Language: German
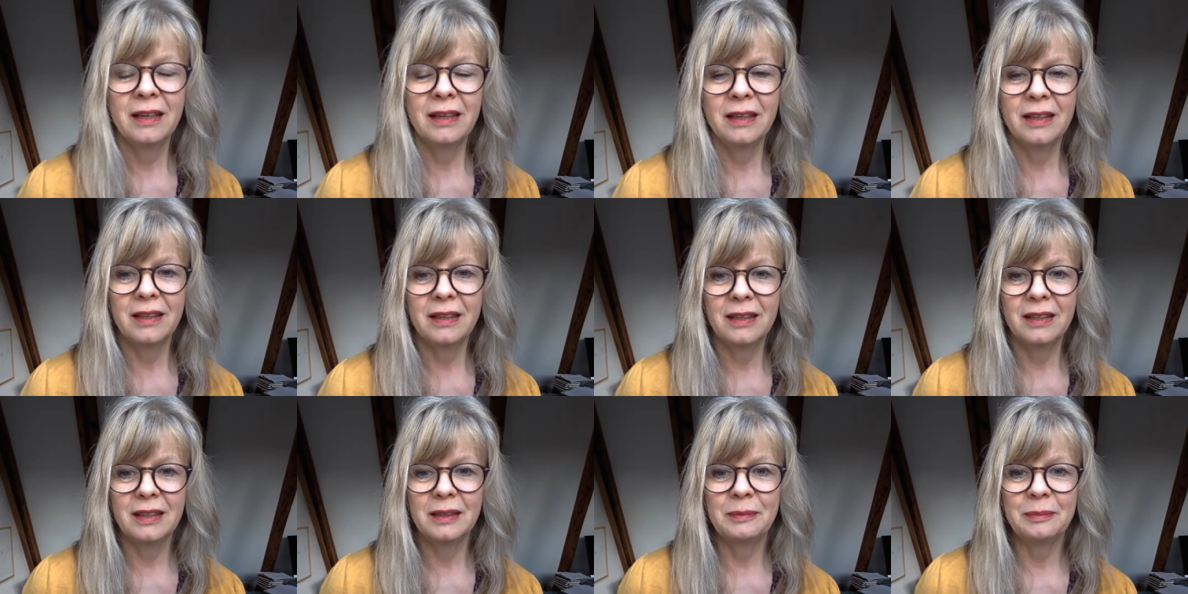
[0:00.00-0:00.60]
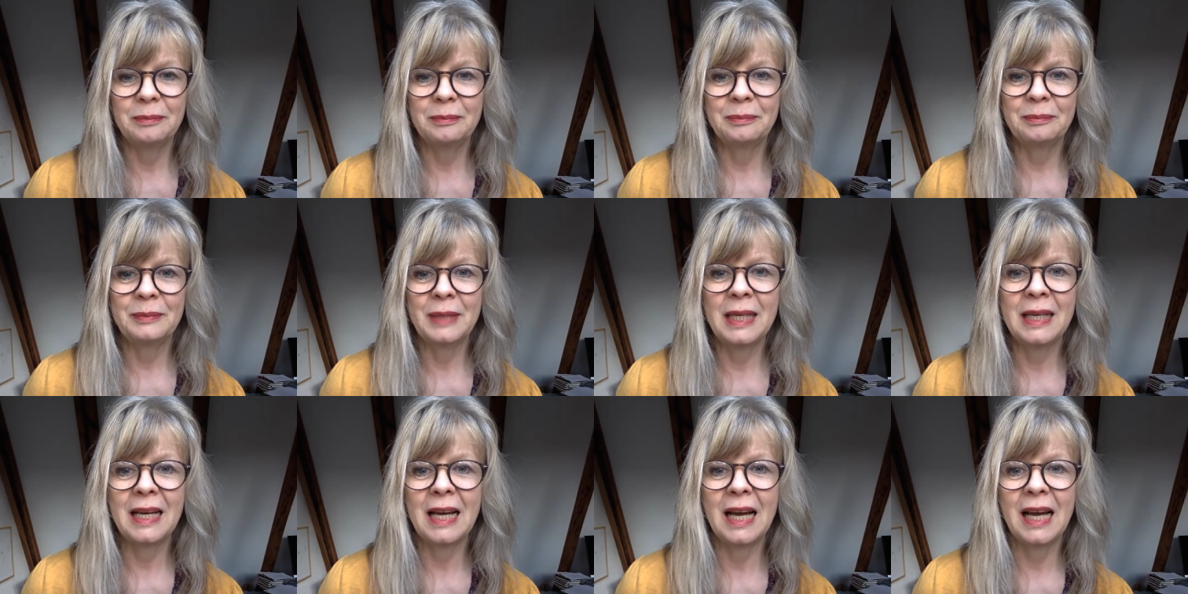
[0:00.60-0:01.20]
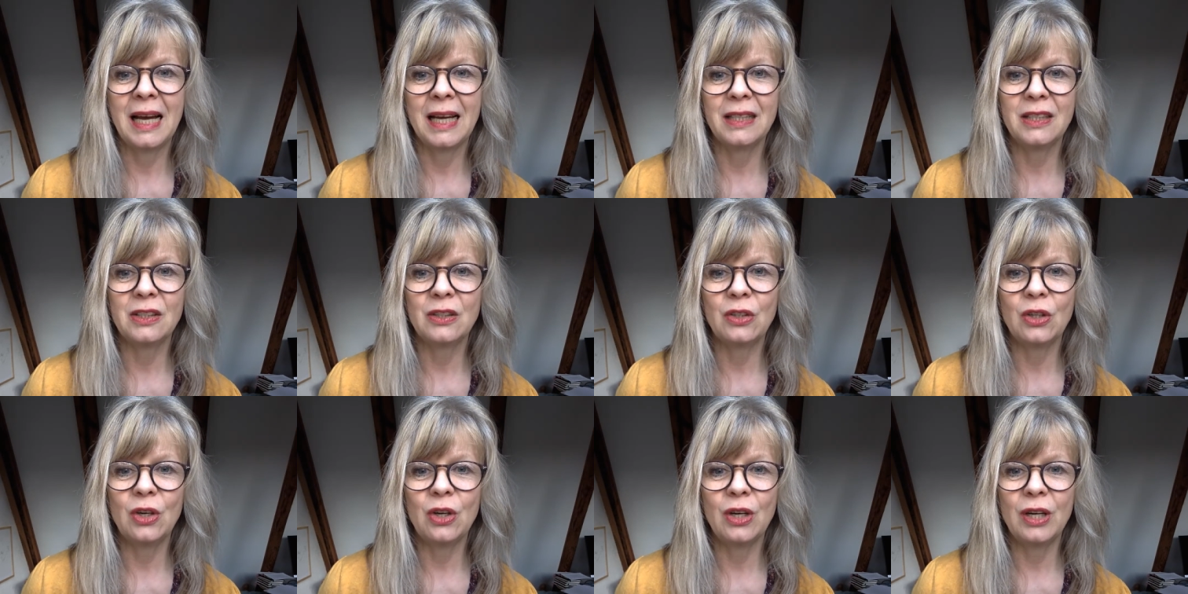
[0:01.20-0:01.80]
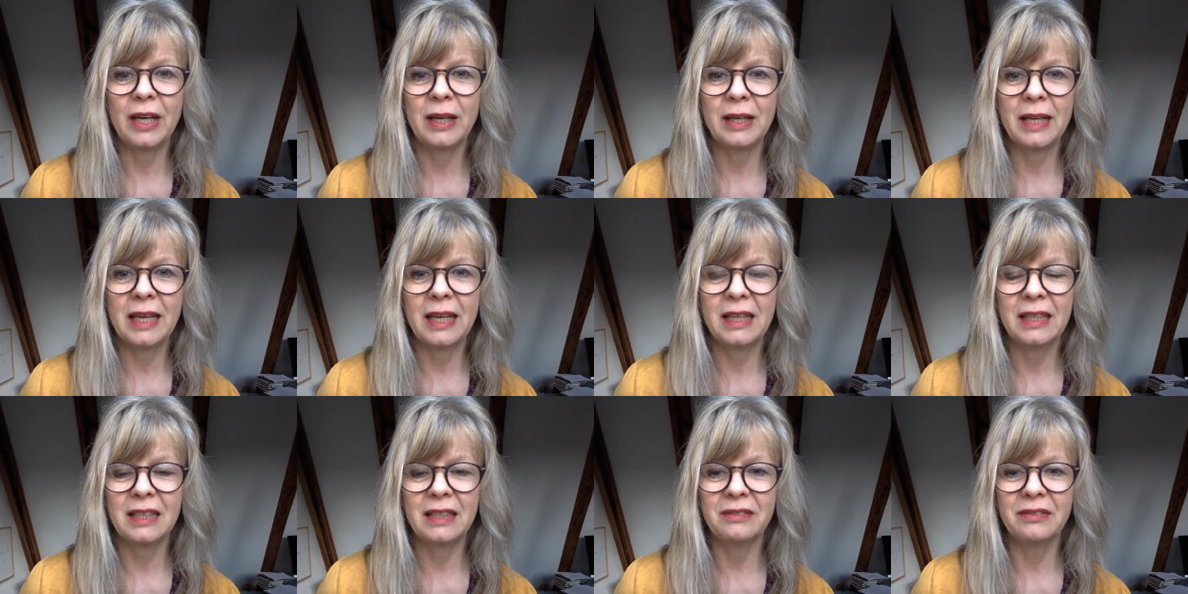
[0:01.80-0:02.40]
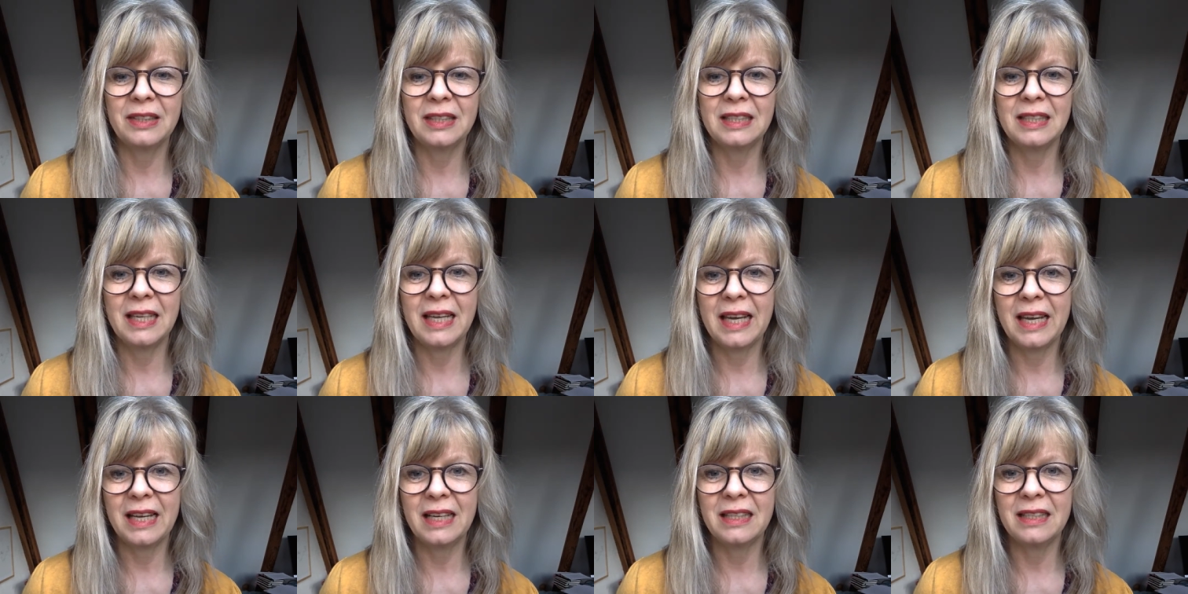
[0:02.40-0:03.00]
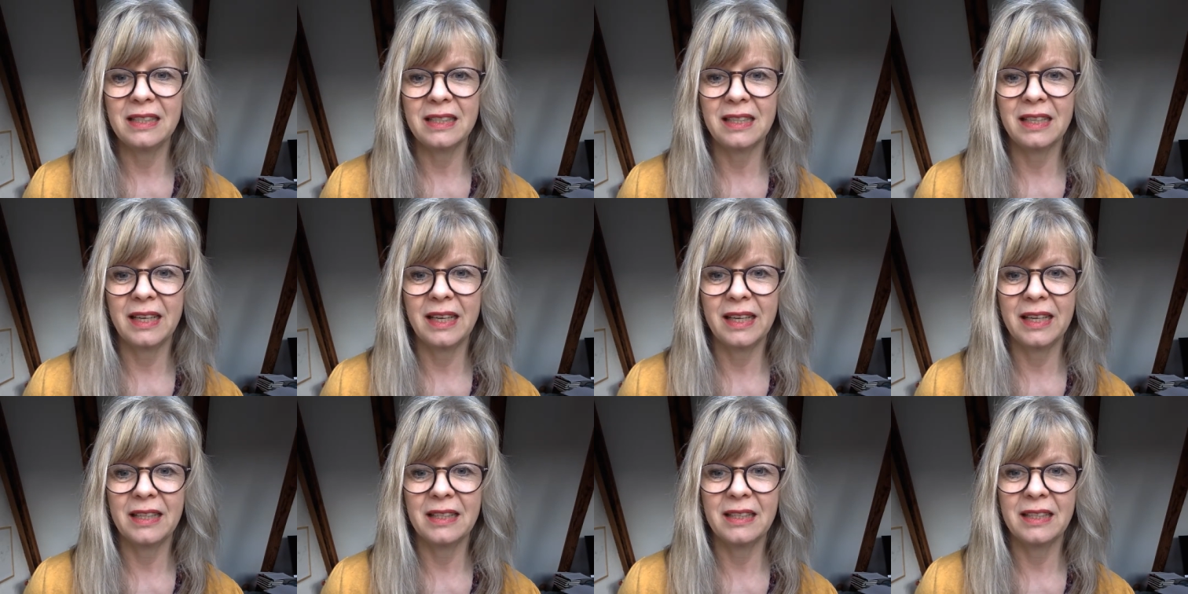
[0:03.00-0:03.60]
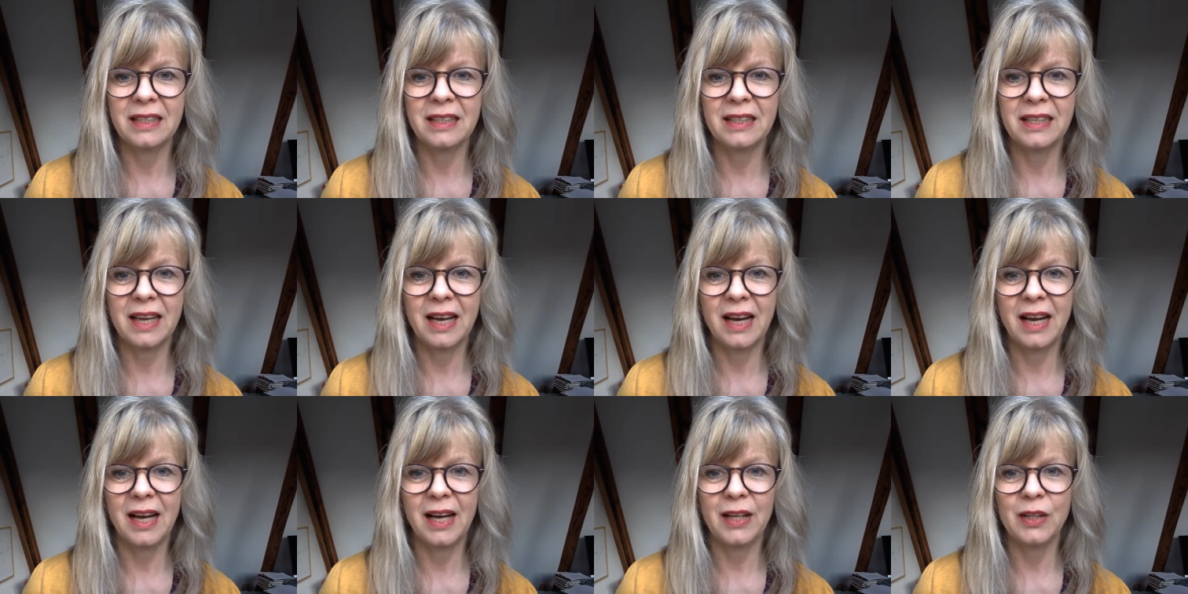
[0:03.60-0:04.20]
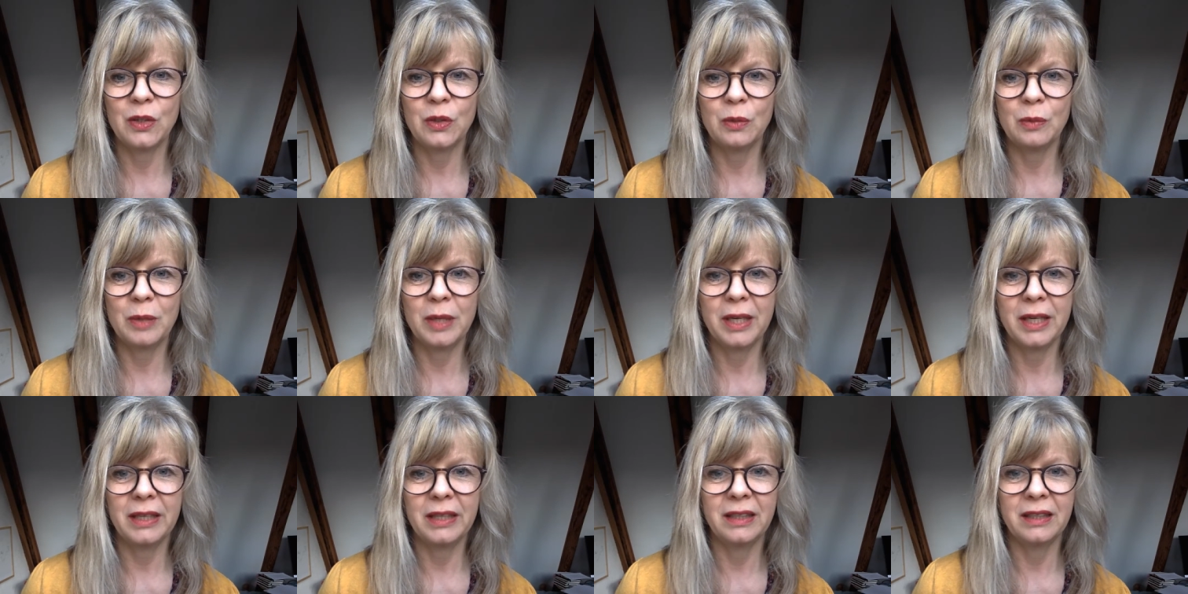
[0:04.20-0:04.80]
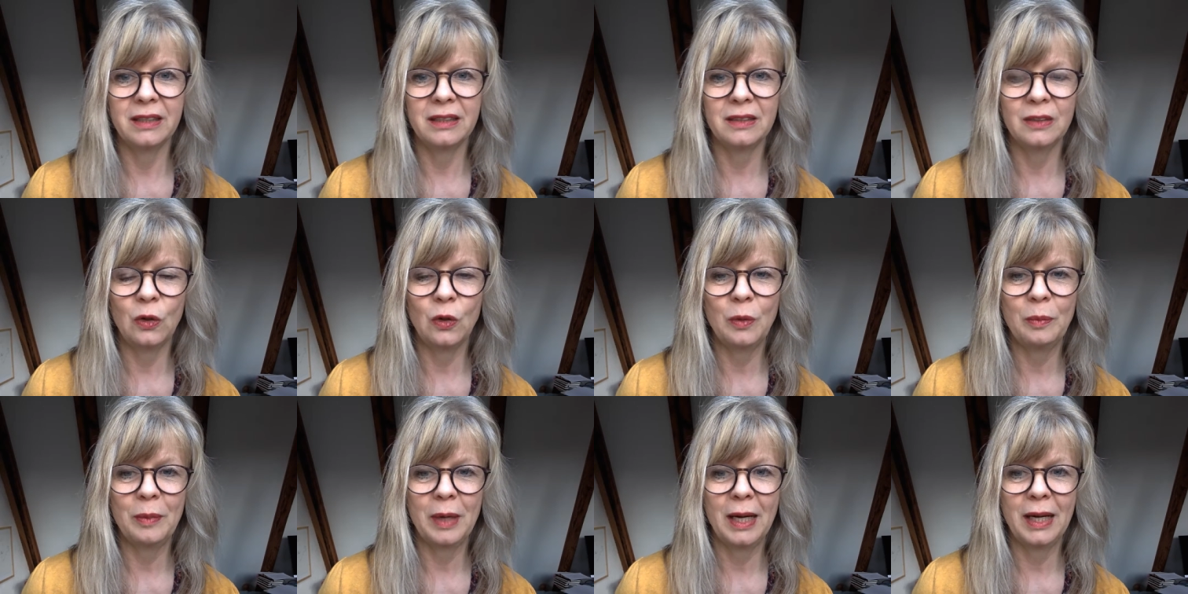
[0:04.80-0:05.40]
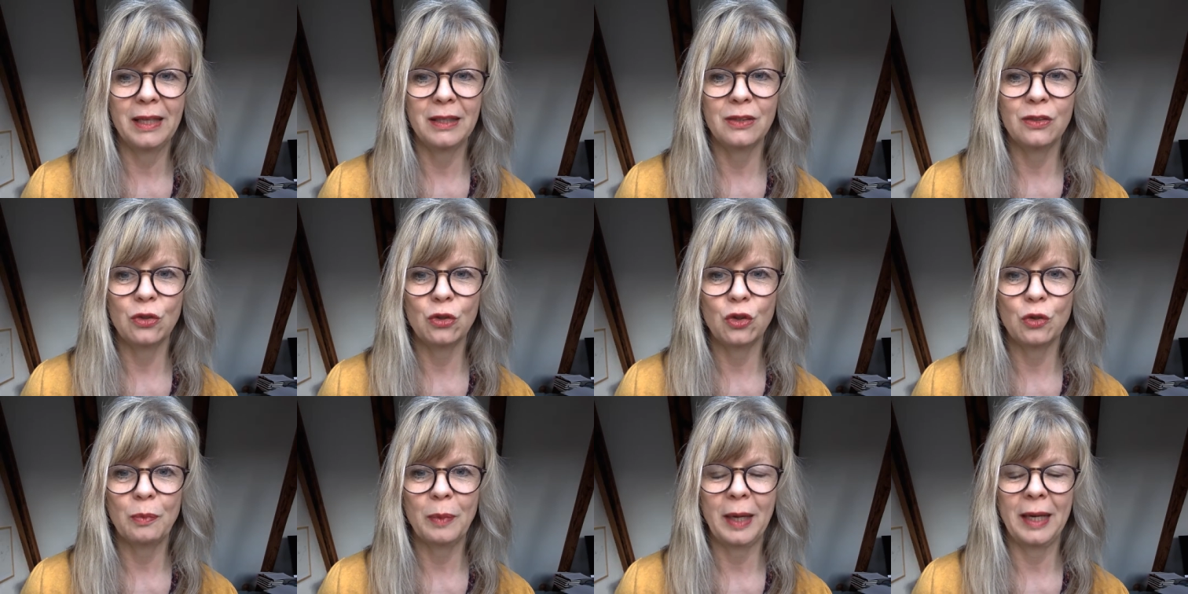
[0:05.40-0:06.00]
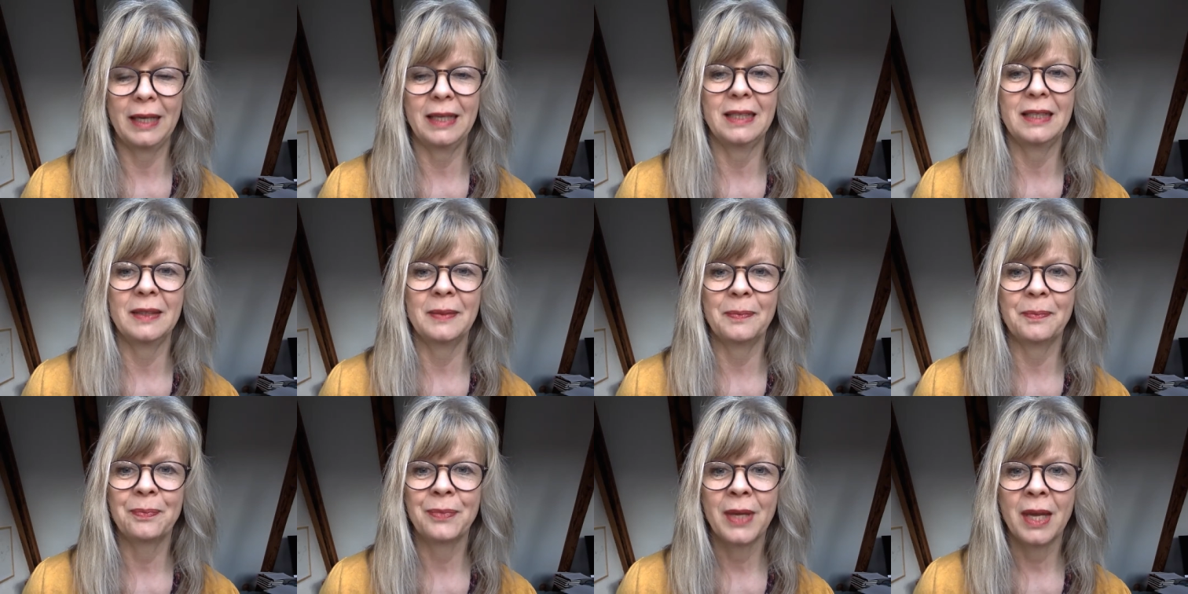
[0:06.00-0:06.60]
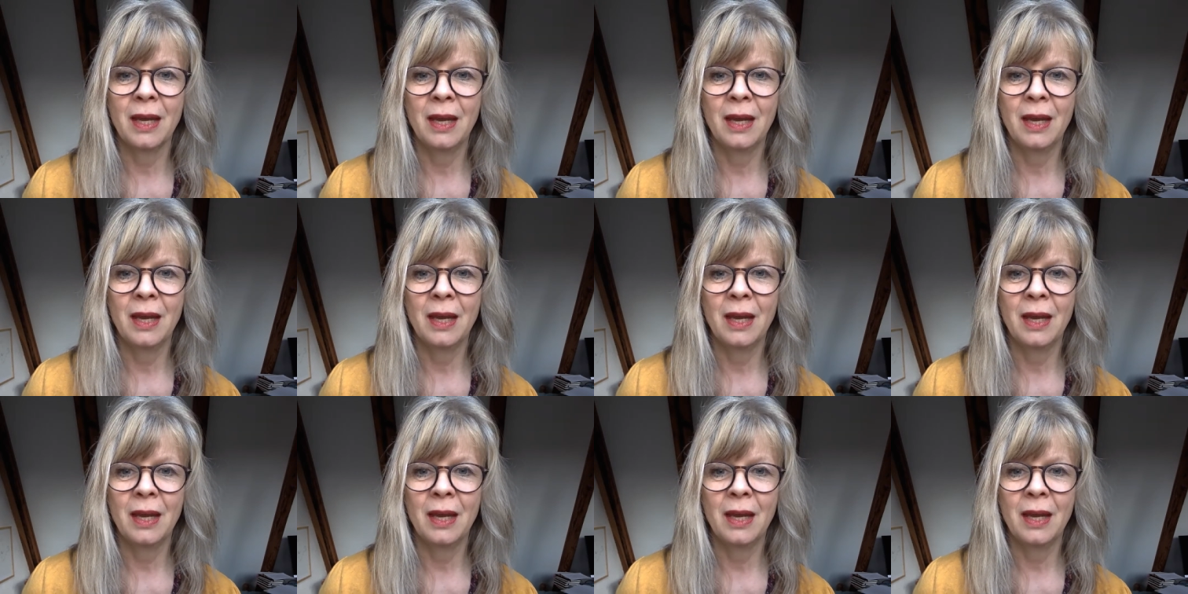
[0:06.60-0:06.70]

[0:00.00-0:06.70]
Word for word: ähm, hat doch gewisse Ähnlichkeiten in der Art, über ihren Roman zu sprechen.